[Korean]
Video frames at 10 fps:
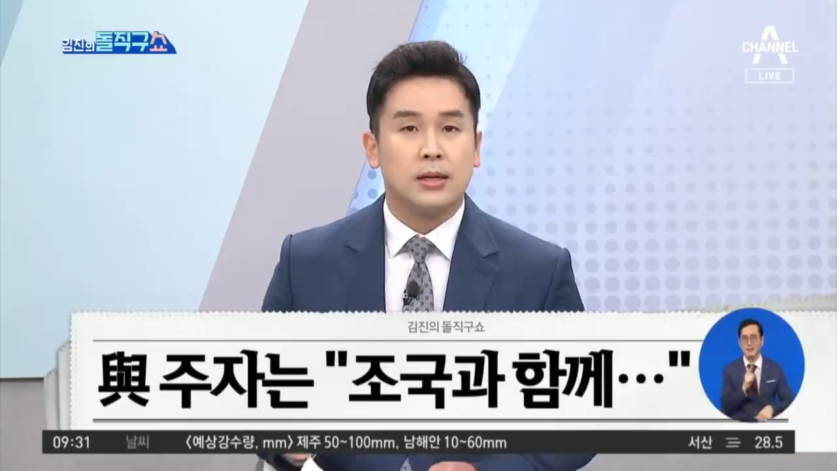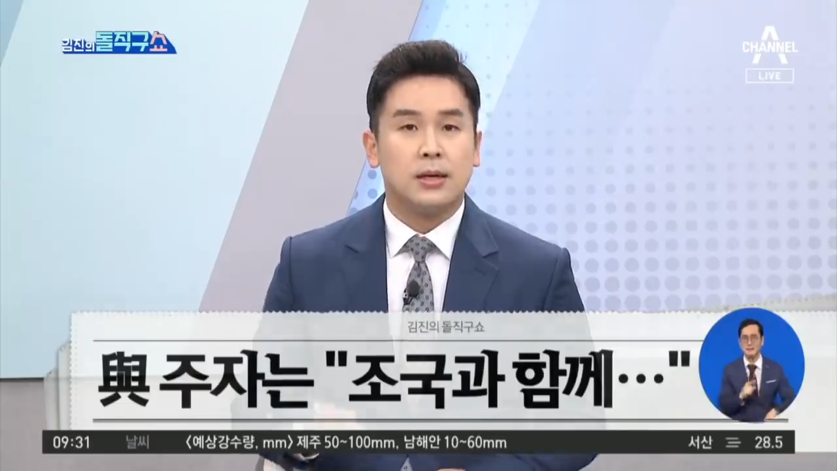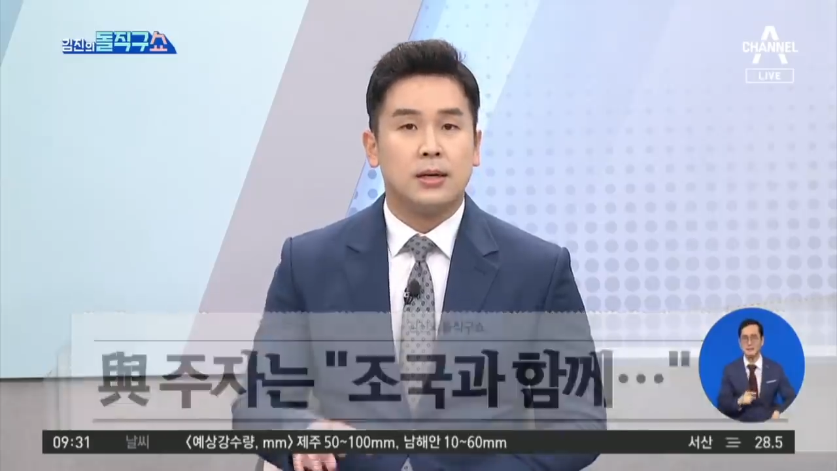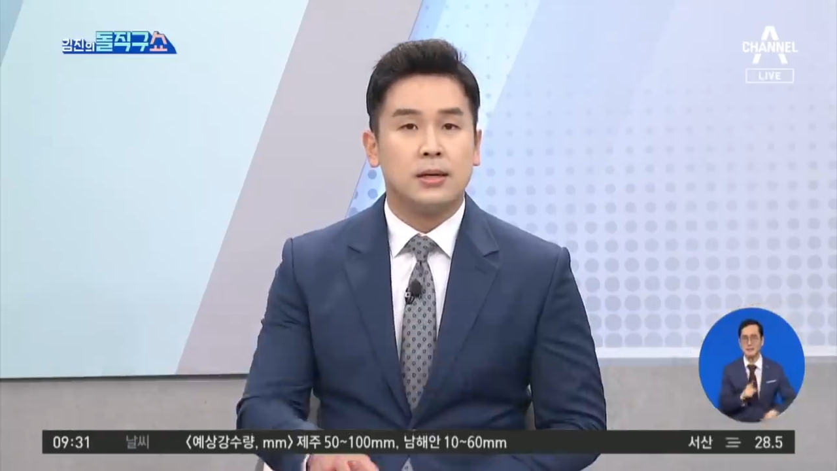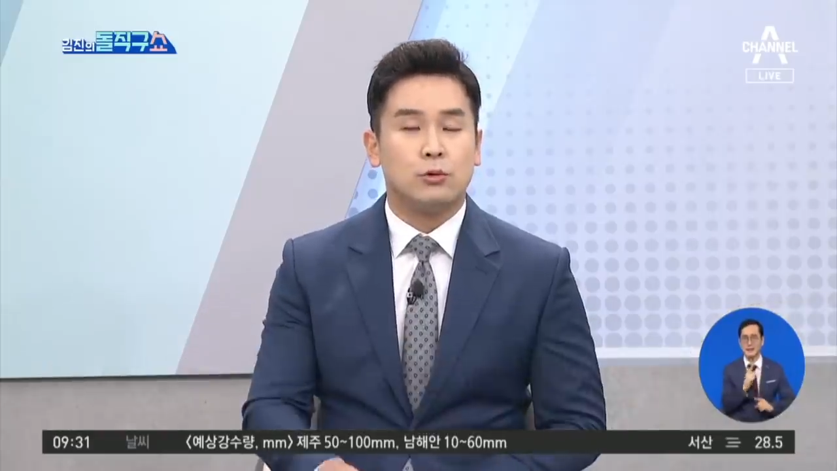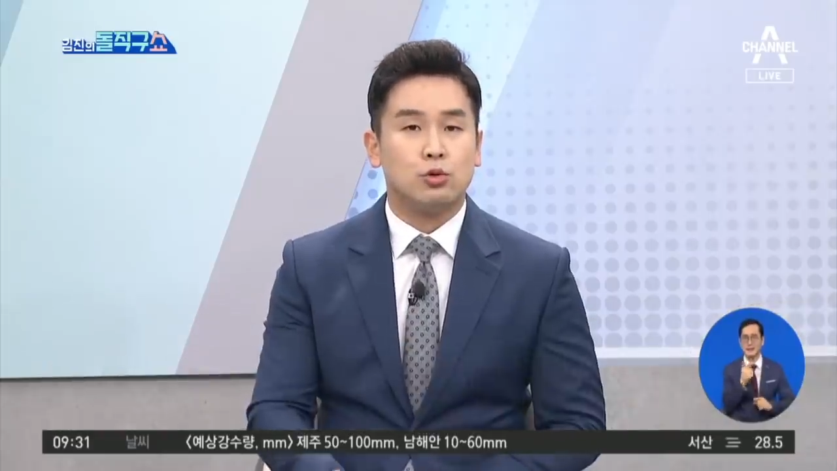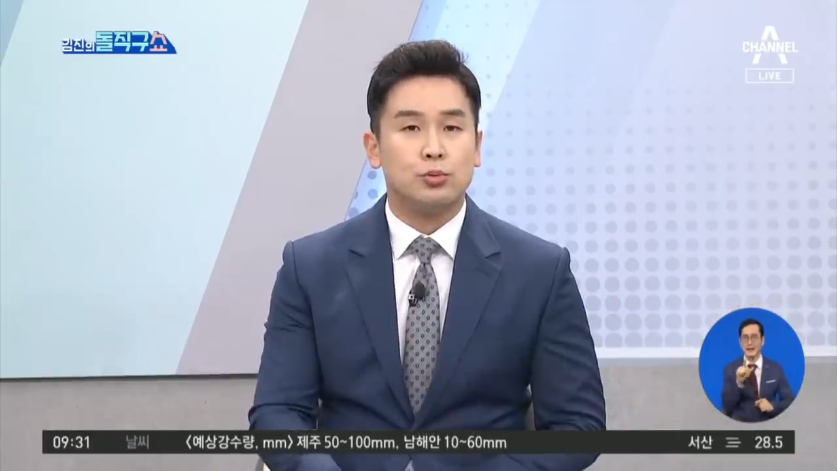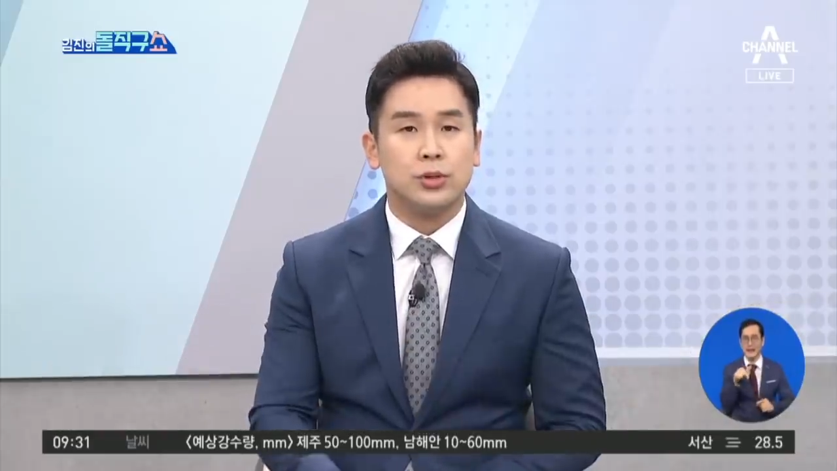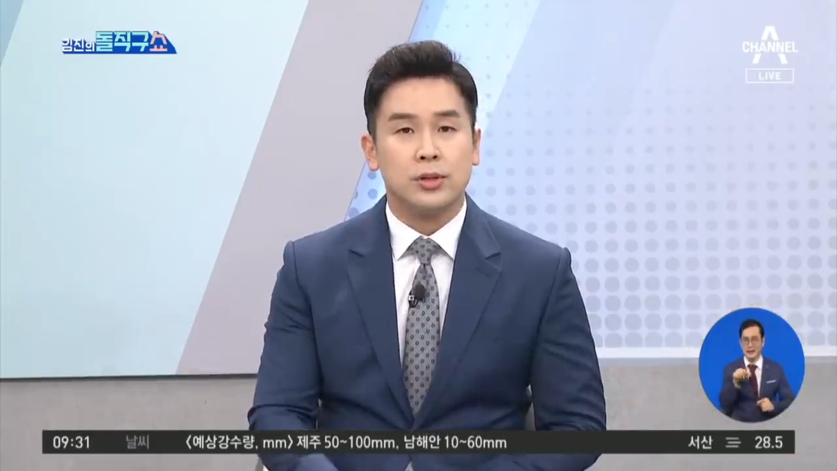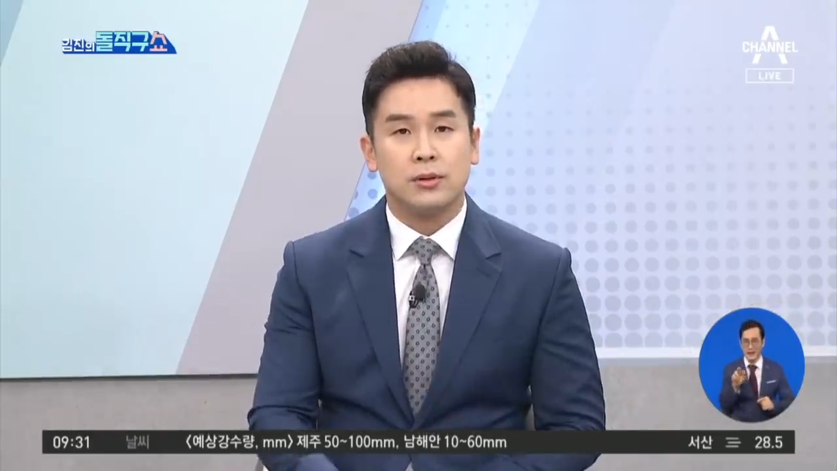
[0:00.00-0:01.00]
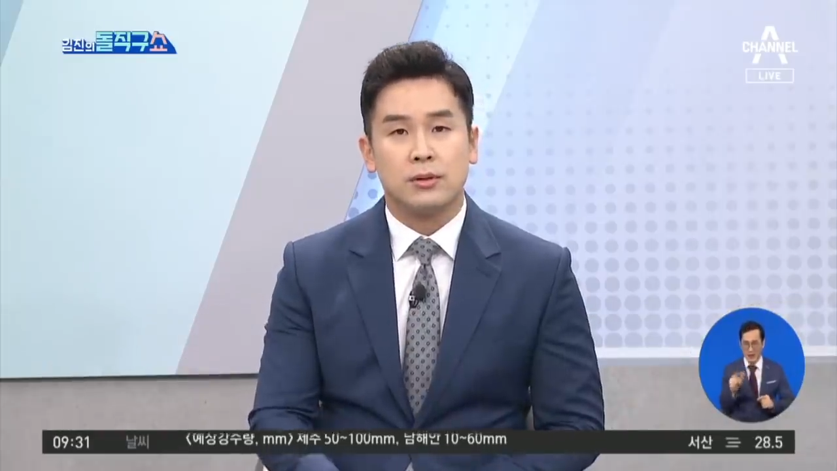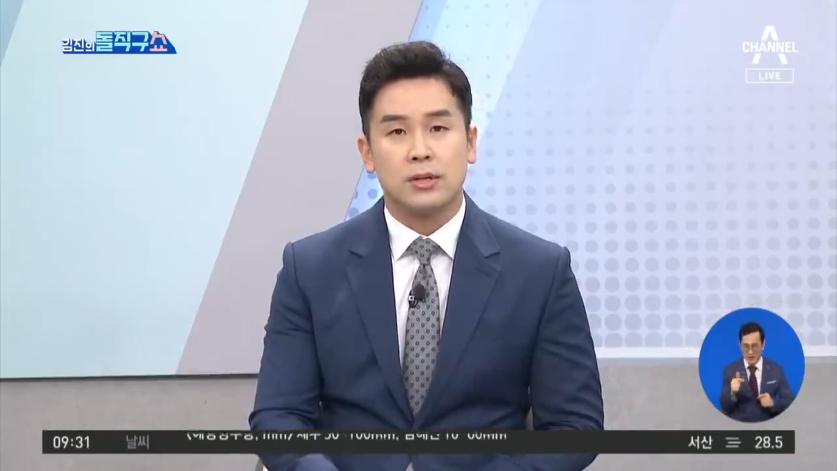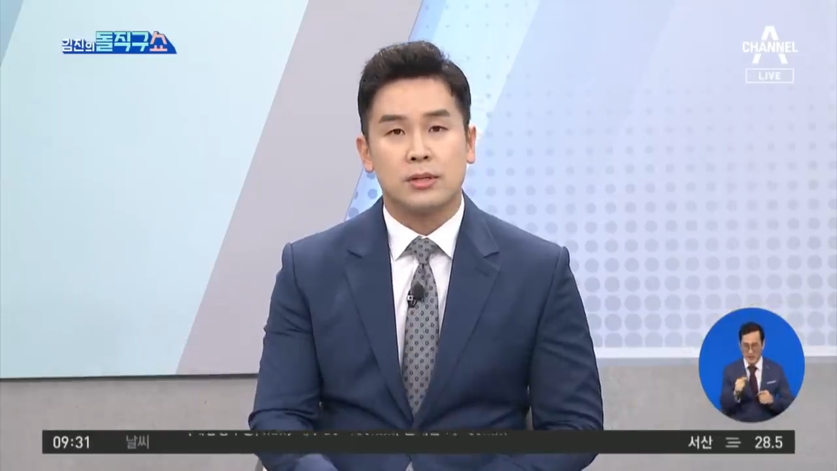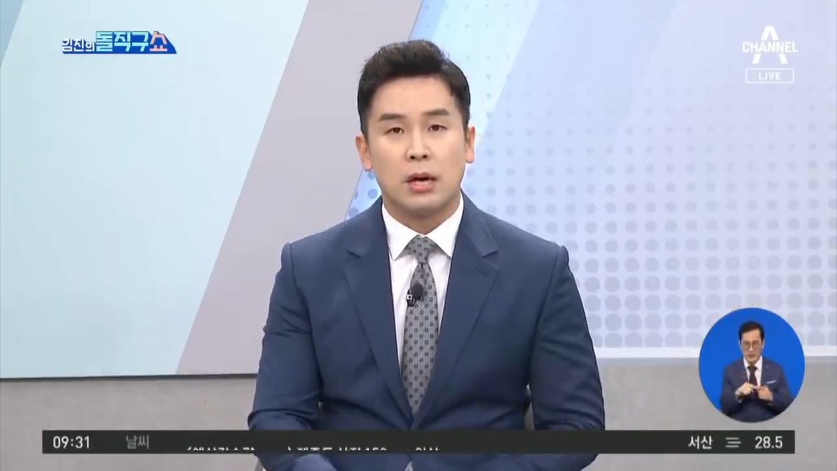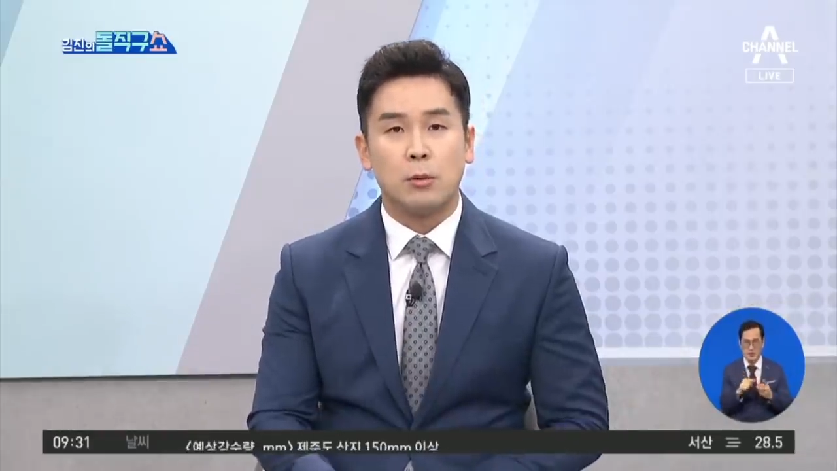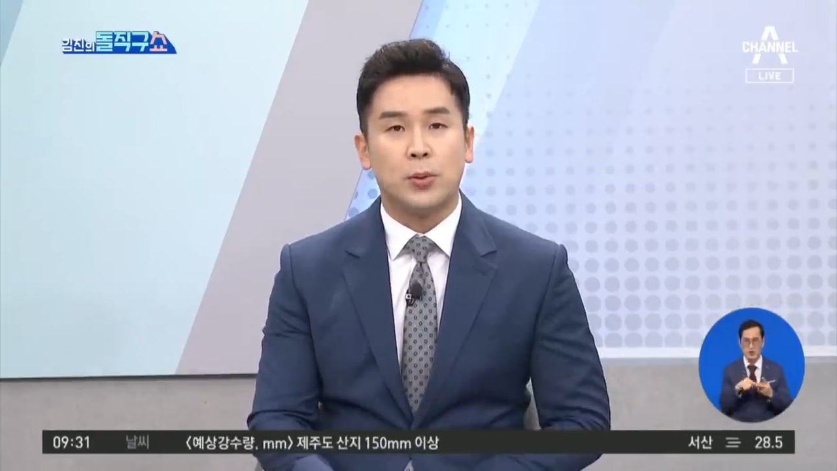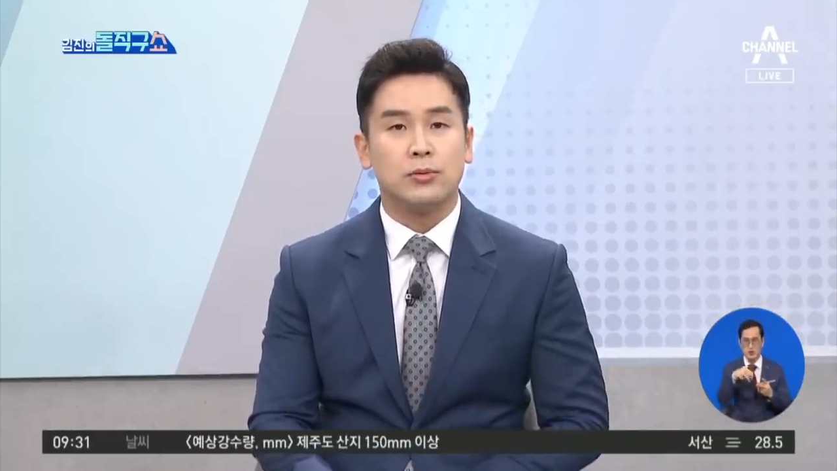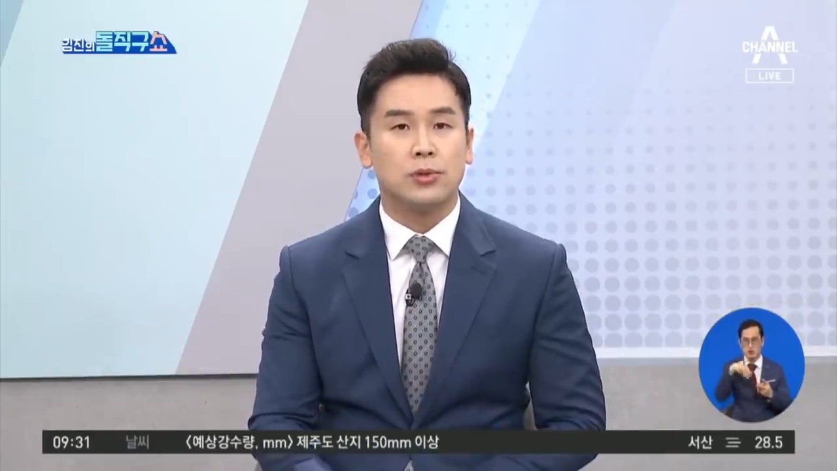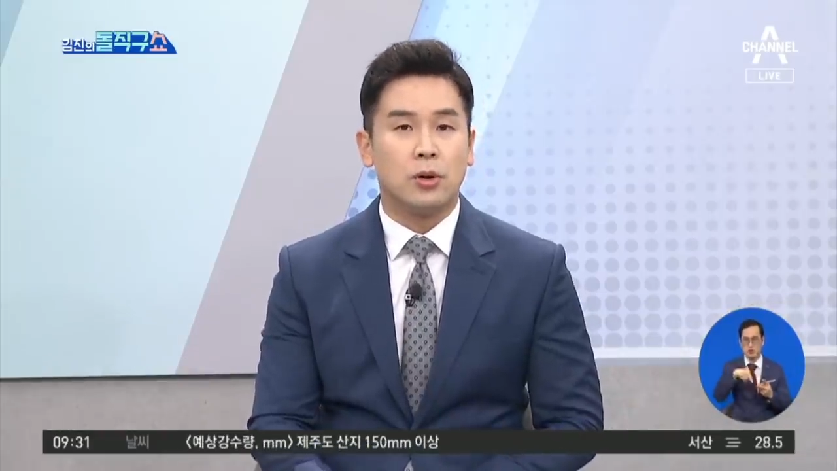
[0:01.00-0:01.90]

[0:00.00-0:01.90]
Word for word: 어, 이 두 분은 사모펀드